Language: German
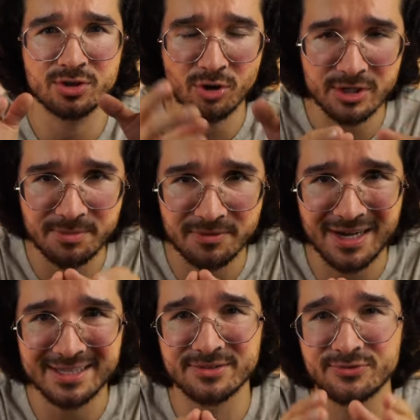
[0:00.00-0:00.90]
doch lieber
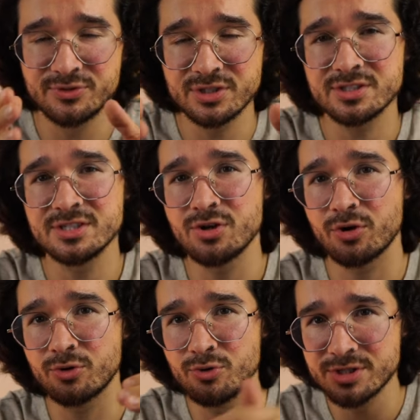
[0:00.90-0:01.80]
warten. Wird sie
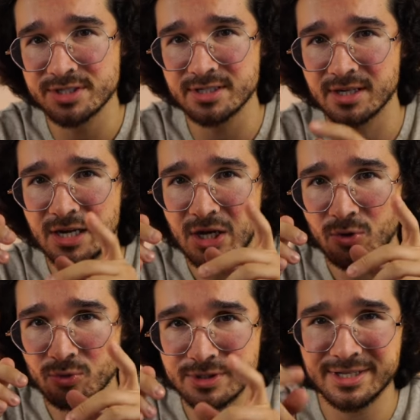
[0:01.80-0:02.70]
noch günstiger
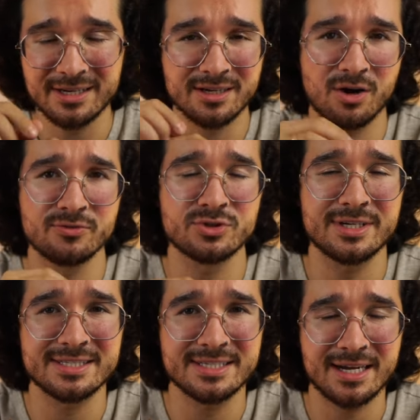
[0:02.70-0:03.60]
und dann kaufst du
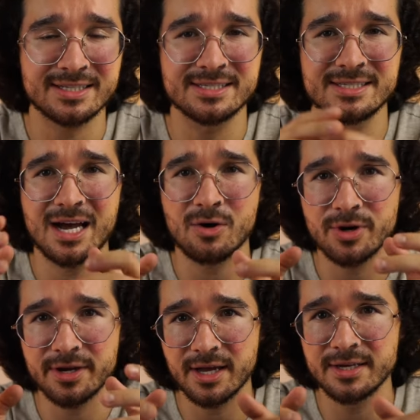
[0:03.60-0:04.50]
erst die Aktie, ja
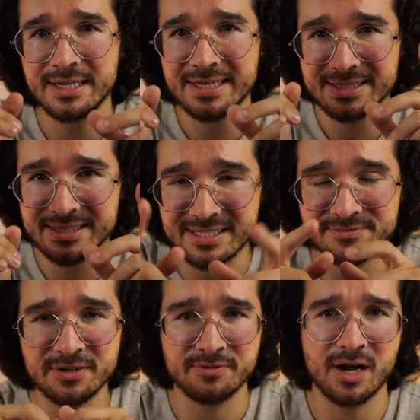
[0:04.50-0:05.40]
oder nein?
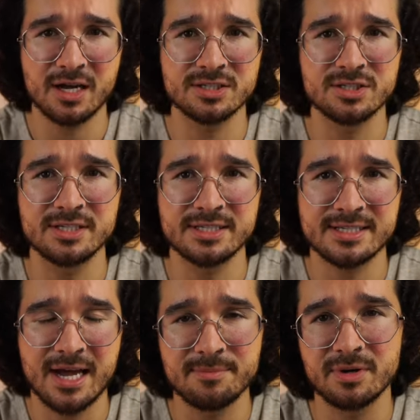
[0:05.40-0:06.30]
Deswegen verrate ich dir
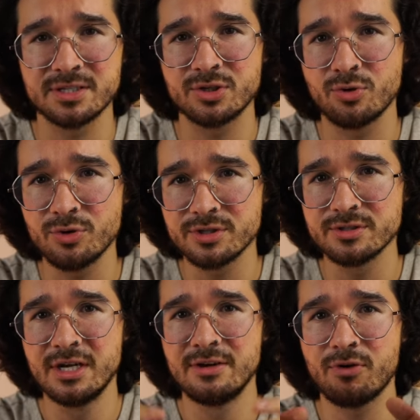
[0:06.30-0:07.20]
jetzt einmal die
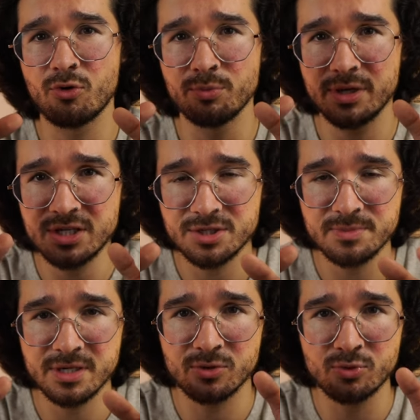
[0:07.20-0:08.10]
Gründe, warum ich
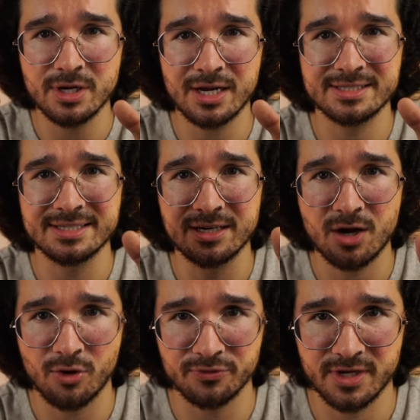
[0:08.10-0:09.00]
mir Google-Aktien
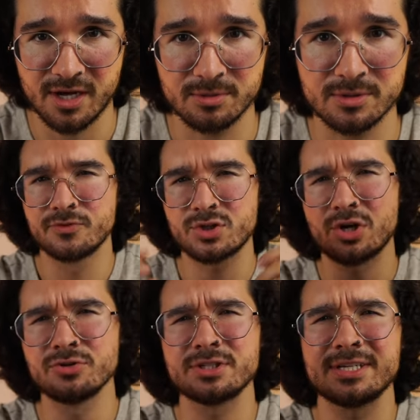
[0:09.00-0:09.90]
gekauft habe. Wir
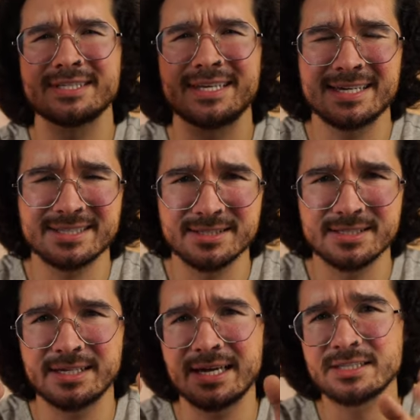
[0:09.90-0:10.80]
schauen uns als erstes
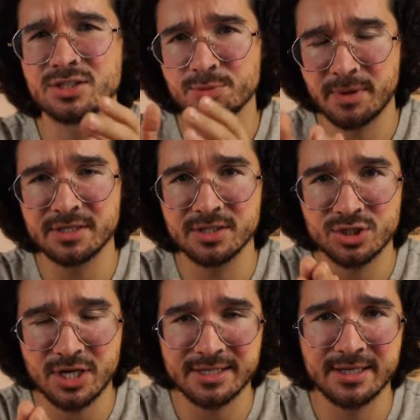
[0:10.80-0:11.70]
hier ganz entspannt den
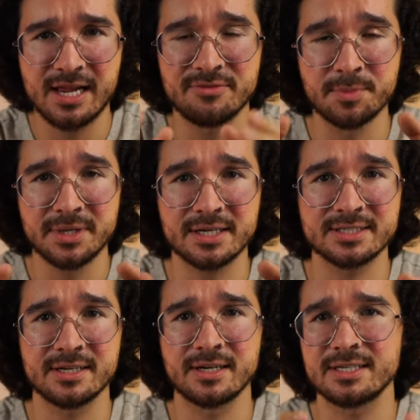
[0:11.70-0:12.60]
Chart der
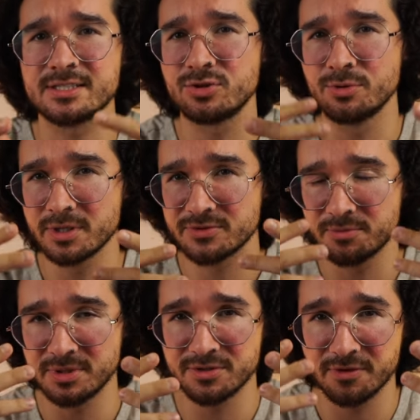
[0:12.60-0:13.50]
Alphabet-Aktie an. Lass dich übrigens
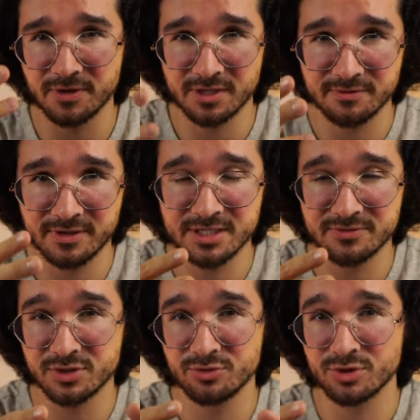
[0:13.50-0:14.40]
von mir nicht verwirren, wenn ich
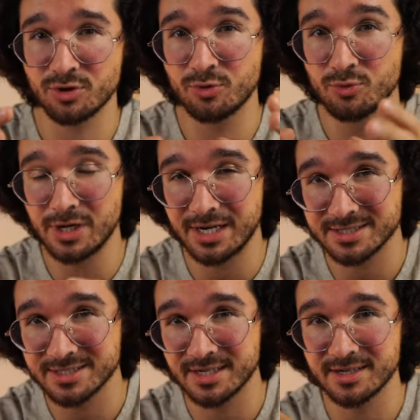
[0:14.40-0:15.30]
zwischendurch auch
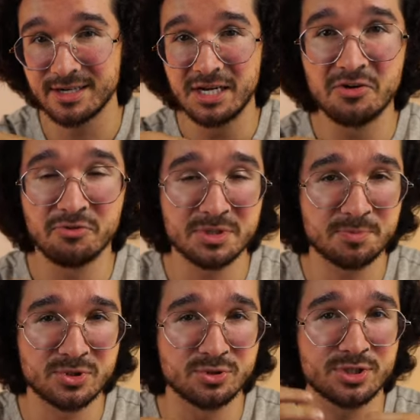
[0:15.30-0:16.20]
Google-Aktie sage. Für mich
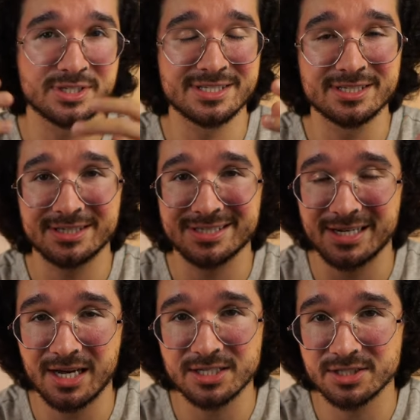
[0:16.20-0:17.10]
persönlich ist es das
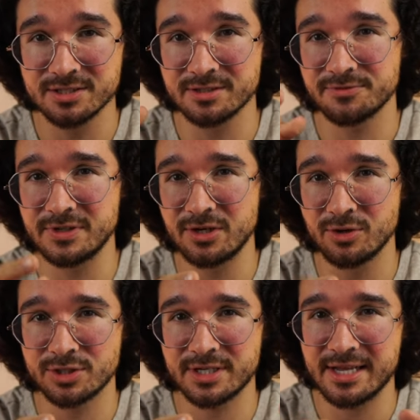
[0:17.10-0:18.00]
Gleiche, denn viele
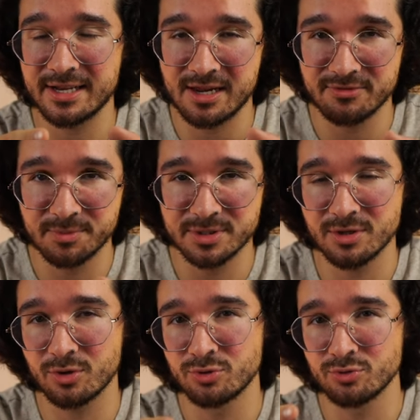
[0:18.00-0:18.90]
Leute kennen Alphabet
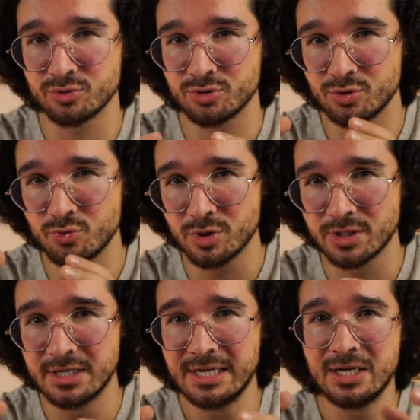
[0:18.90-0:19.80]
ja auch nur durch
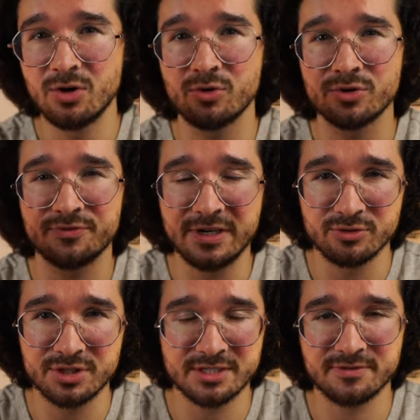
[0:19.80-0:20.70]
Google. Und wenn du
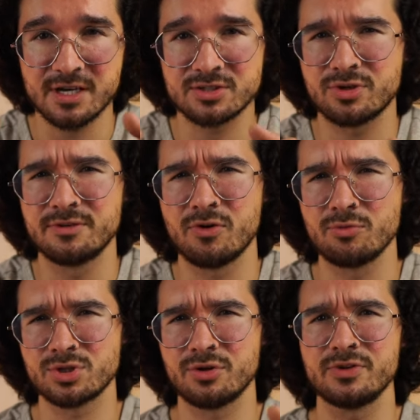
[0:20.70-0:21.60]
dich jetzt fragst, okay,
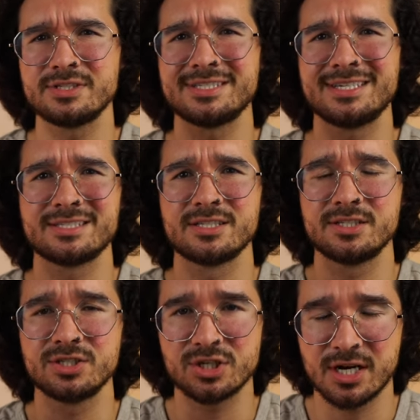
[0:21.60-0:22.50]
warum schauen wir uns als erstes
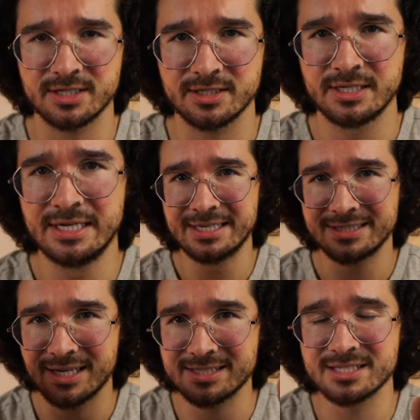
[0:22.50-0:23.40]
den Chart an?
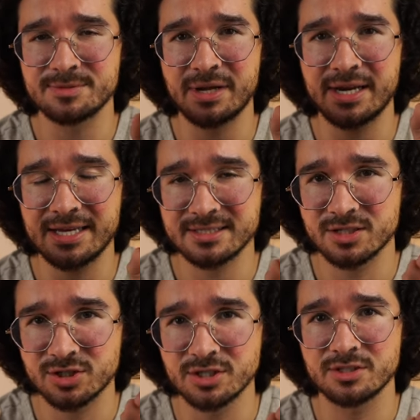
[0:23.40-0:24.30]
Das ist mein erster
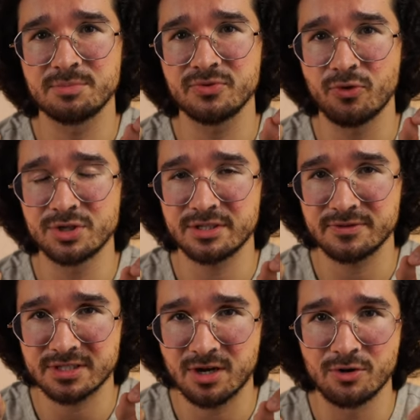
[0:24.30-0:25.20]
Schritt, bevor ich
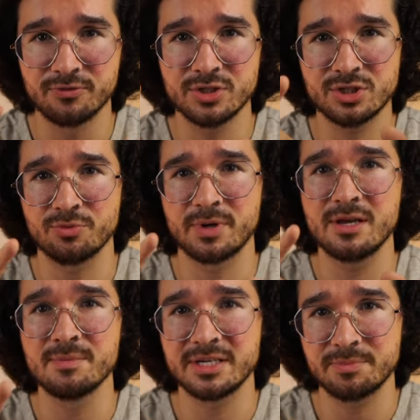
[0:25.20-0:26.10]
etwas kaufe. Ich schaue mir
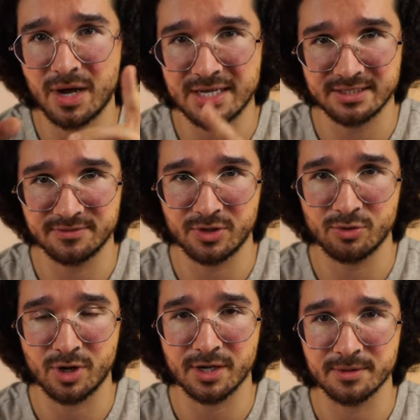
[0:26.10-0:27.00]
immer die
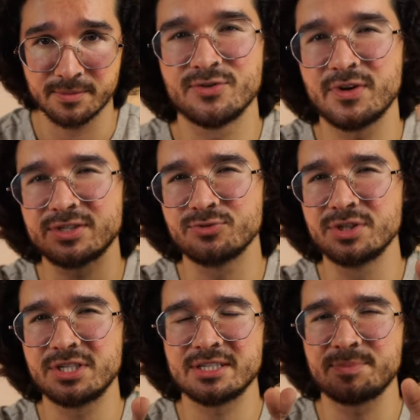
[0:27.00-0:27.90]
Preisentwicklung an. Und falls du
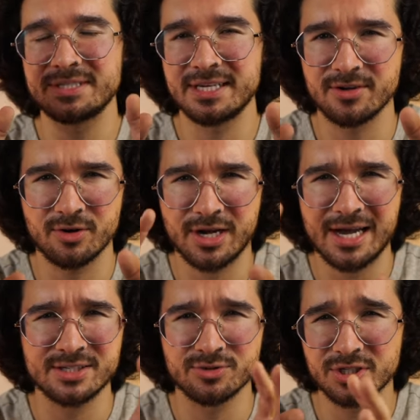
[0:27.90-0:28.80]
dich jetzt bisher noch
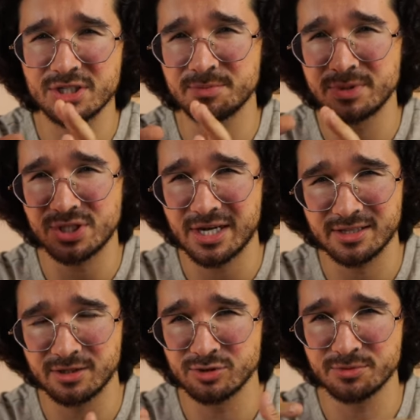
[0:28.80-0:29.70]
gar nicht so richtig mit
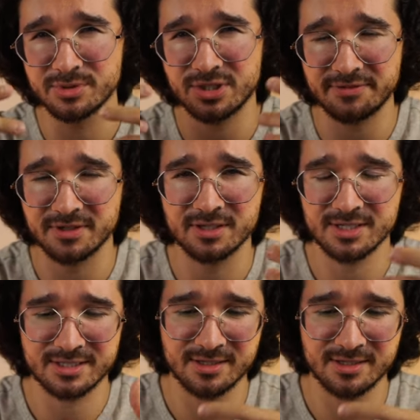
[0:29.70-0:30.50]
Chartanalyse beschäftigt hast,